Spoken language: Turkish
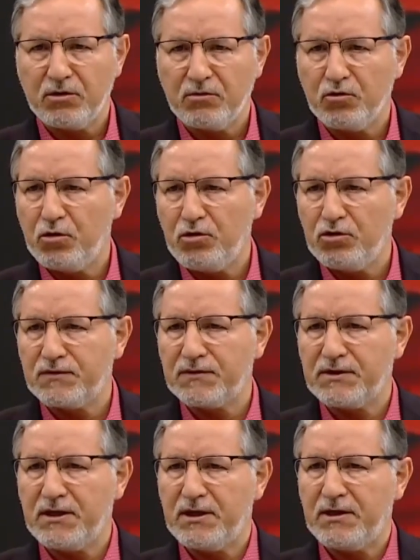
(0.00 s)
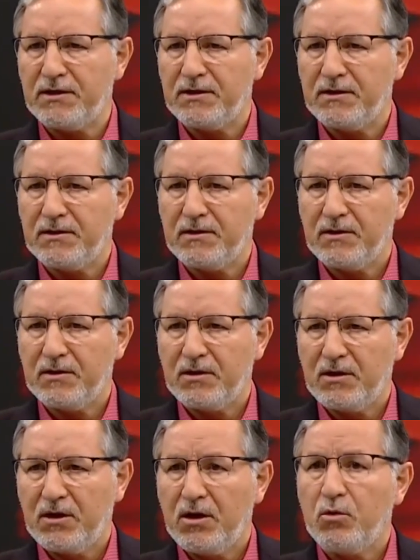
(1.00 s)
Ne oluyor size ya?
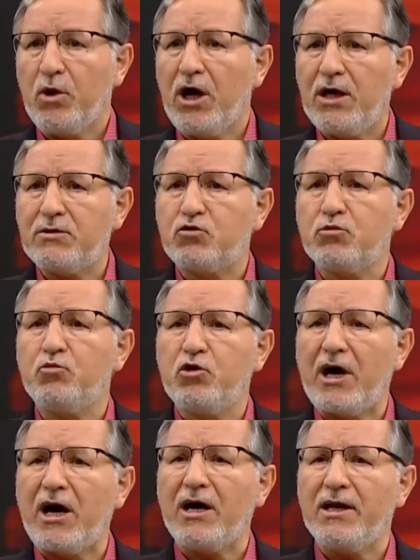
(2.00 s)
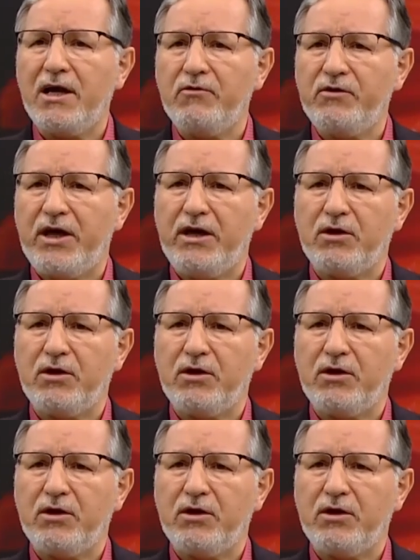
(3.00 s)
Ve entumul alevne in